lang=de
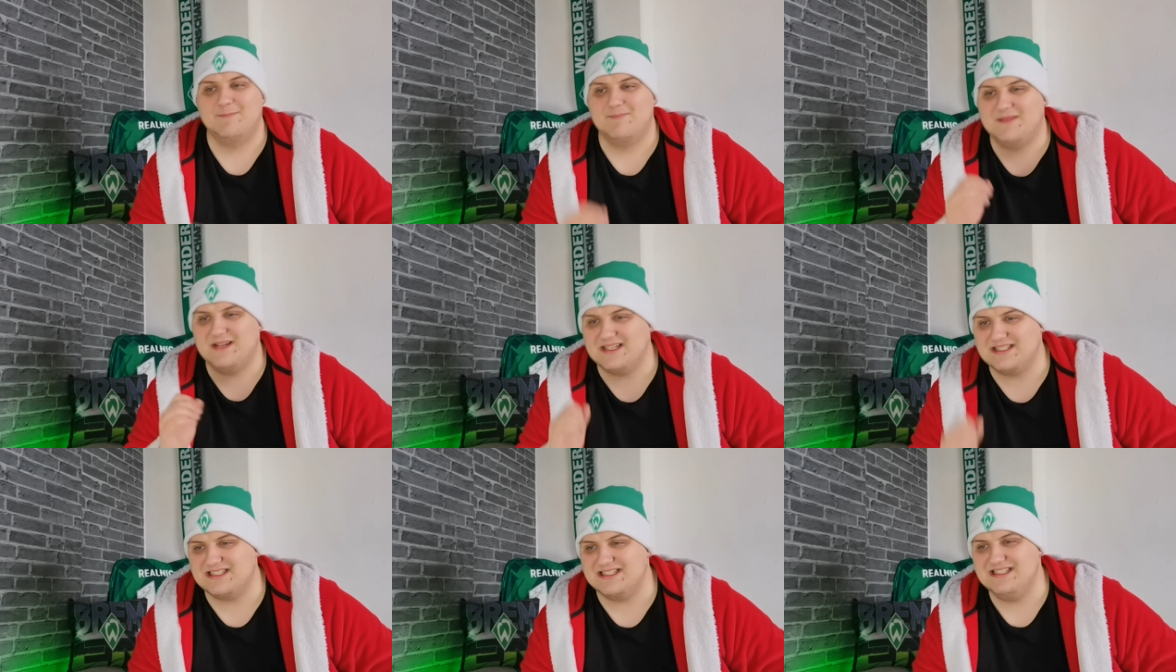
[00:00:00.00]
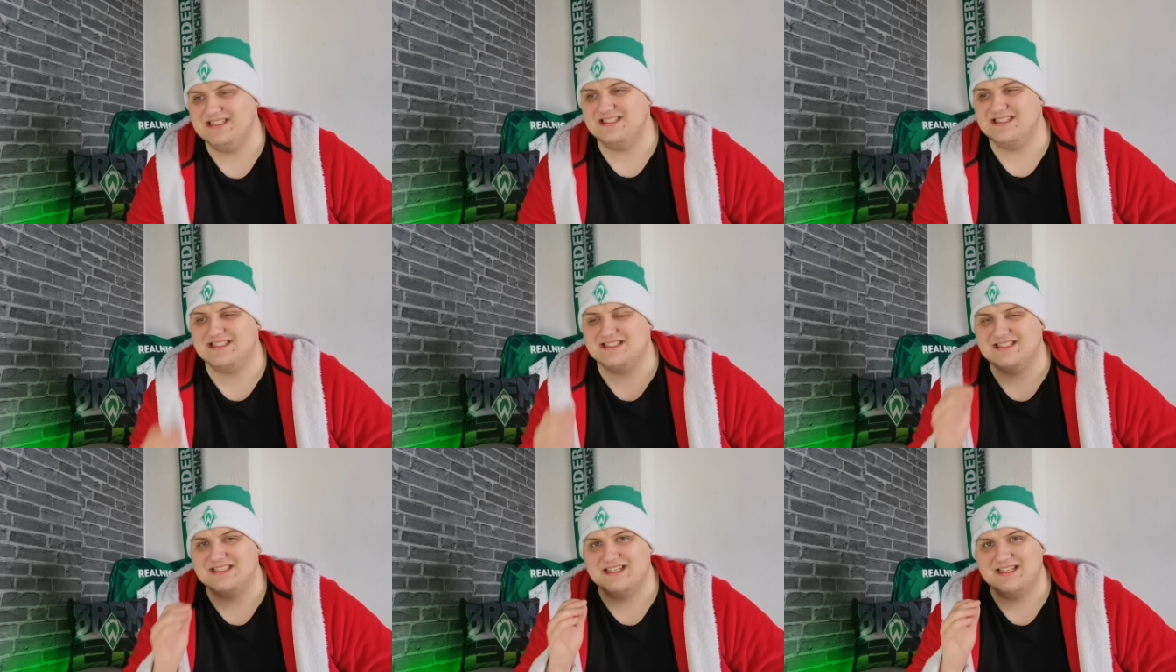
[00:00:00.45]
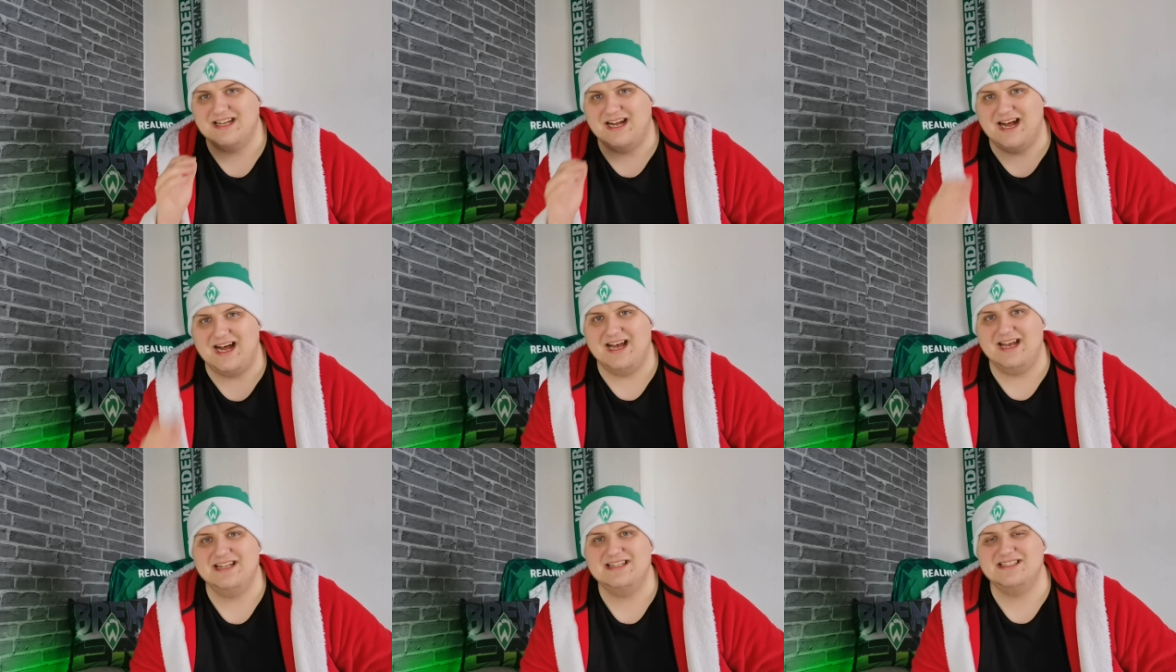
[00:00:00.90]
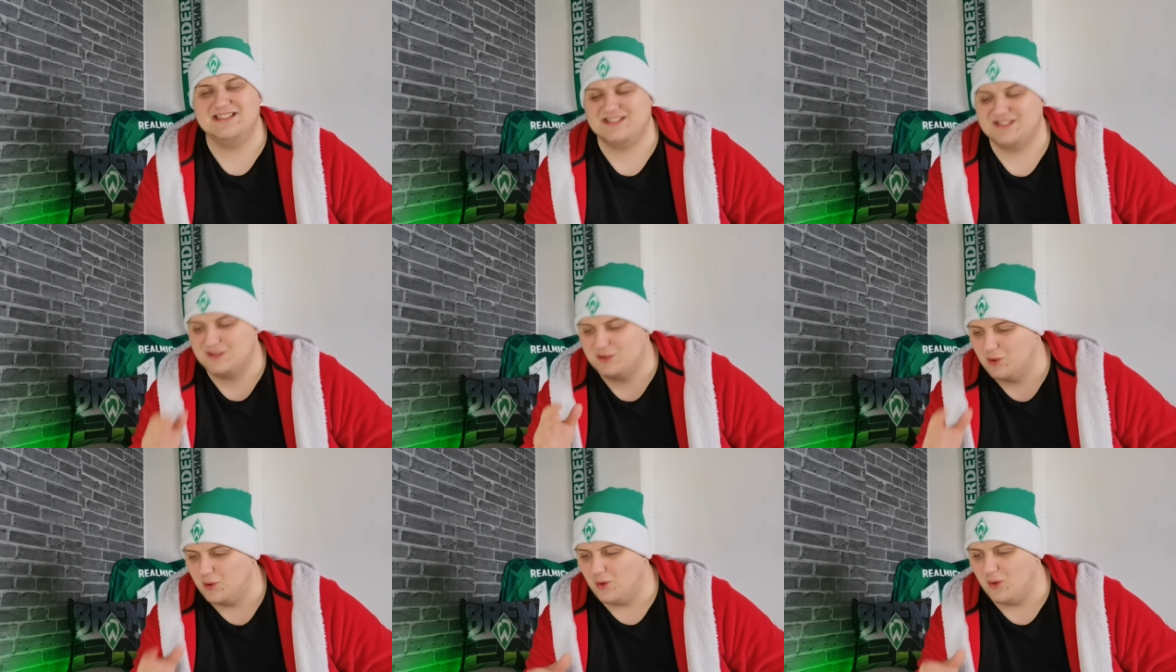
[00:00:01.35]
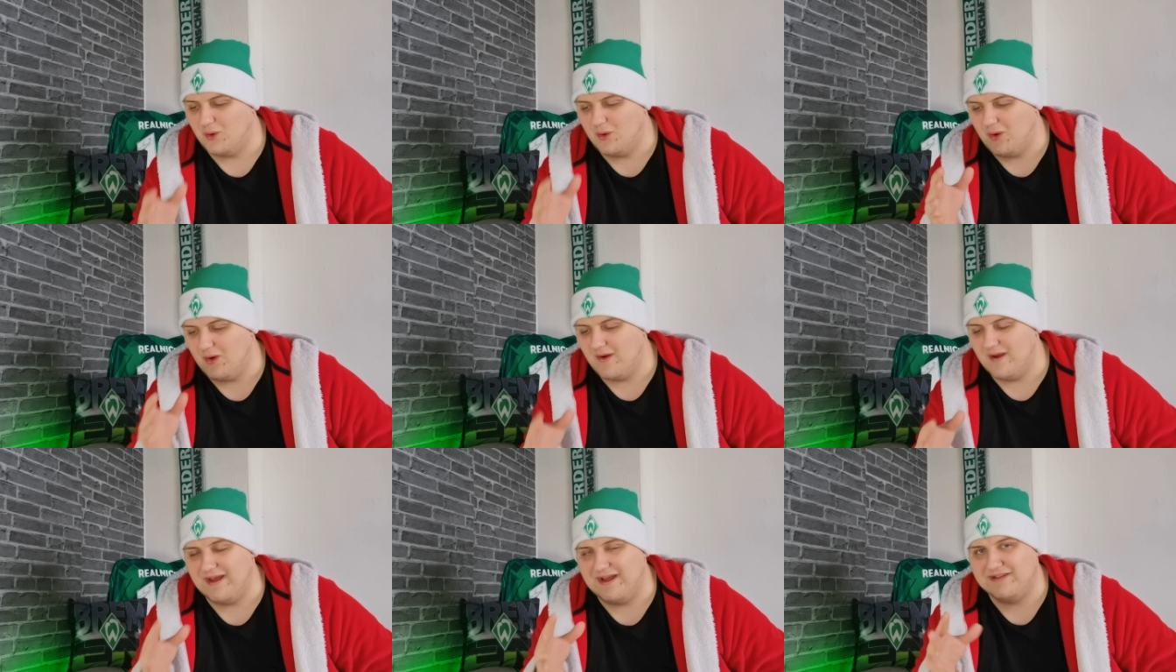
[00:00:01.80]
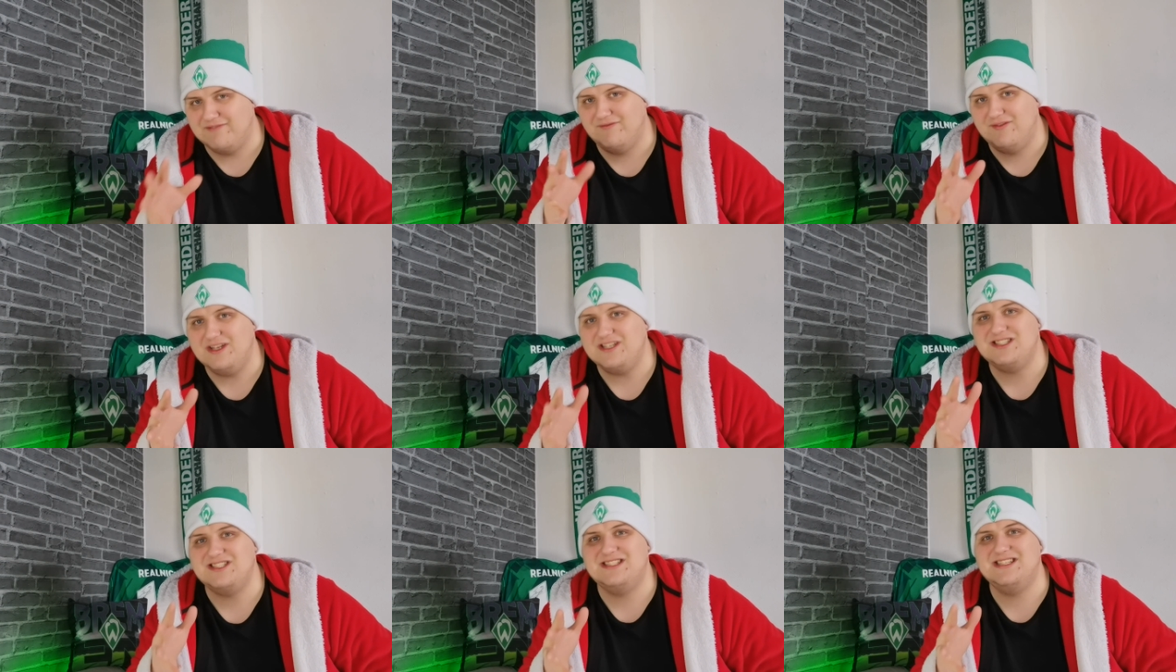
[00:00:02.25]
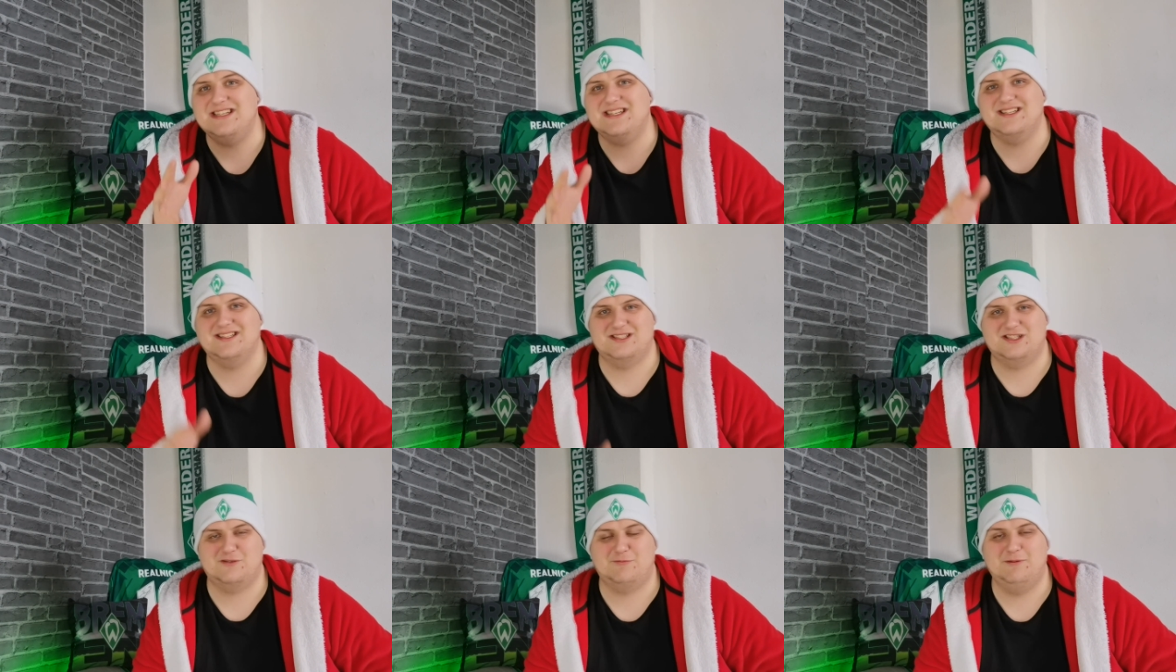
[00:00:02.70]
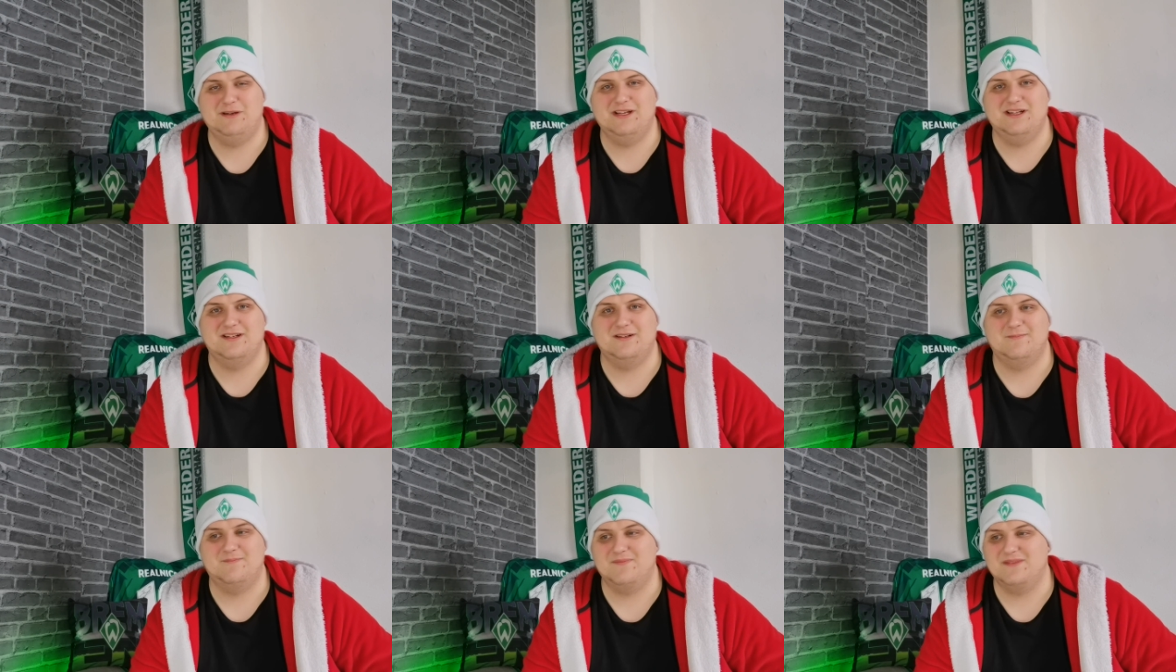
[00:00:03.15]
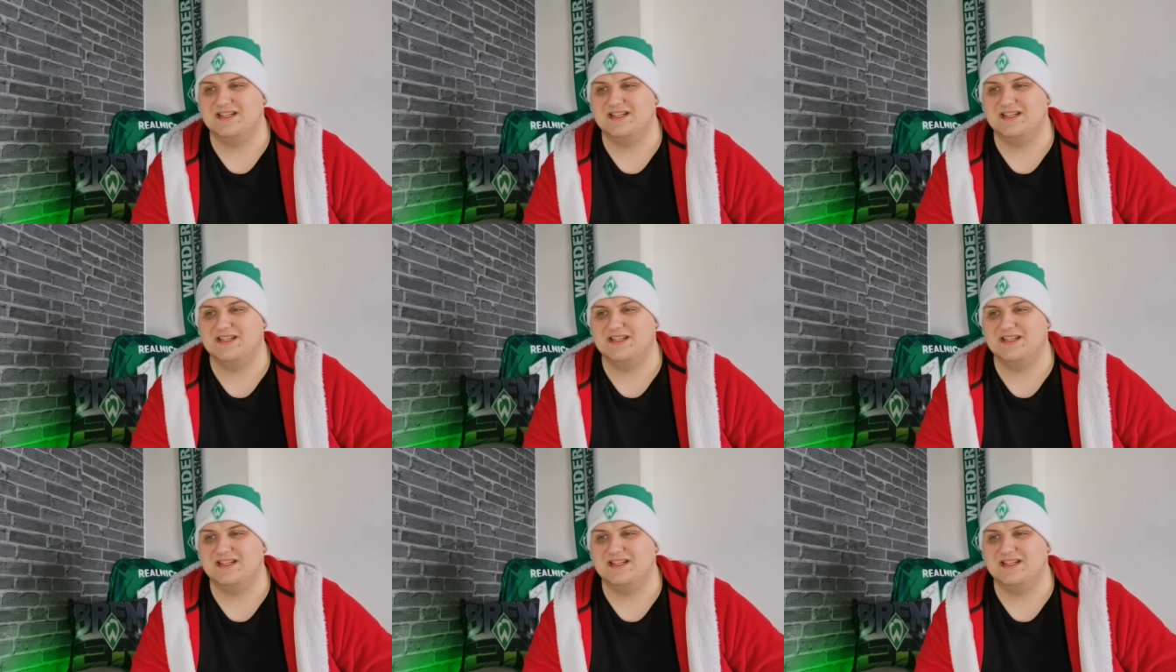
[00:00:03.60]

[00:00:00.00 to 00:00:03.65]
Das ist ein so wichtiges Spiel.